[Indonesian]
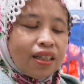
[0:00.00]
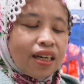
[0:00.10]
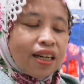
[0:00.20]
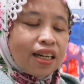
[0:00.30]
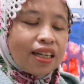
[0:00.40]

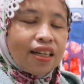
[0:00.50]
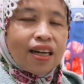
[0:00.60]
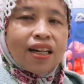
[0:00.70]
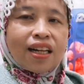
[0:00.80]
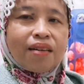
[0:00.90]
dan al
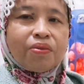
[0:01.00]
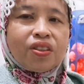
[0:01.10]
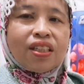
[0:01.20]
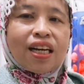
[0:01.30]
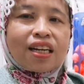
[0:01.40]

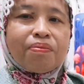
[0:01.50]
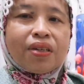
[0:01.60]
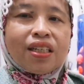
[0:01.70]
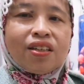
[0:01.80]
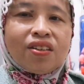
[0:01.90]
alhamdulillah
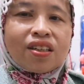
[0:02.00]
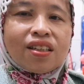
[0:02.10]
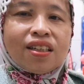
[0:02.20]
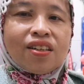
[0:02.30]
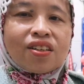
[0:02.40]
kembali
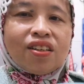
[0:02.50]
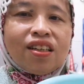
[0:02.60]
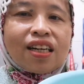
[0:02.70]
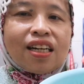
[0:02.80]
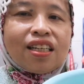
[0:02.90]
ke
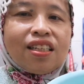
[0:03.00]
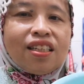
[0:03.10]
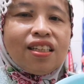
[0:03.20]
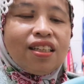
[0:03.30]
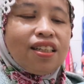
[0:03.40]
Hongkong kali
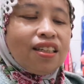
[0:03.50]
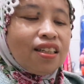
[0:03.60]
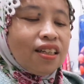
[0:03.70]
ini